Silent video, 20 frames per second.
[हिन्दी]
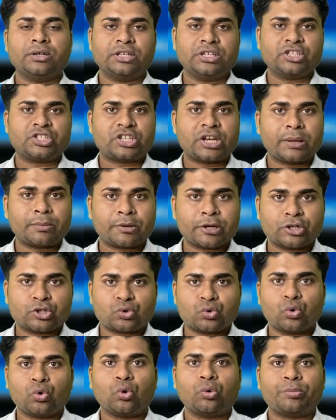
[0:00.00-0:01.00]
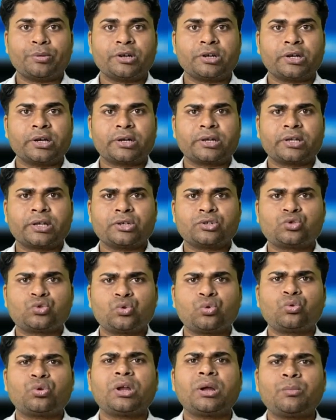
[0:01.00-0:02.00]
इस टाइप का स्टोर ओपन करके
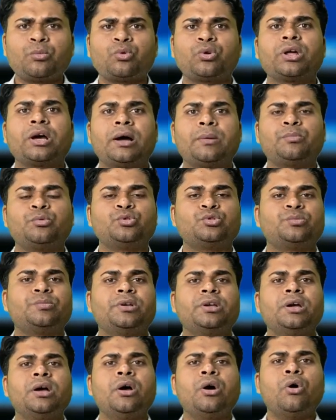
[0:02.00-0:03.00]
छोटा मोटा आप उसमें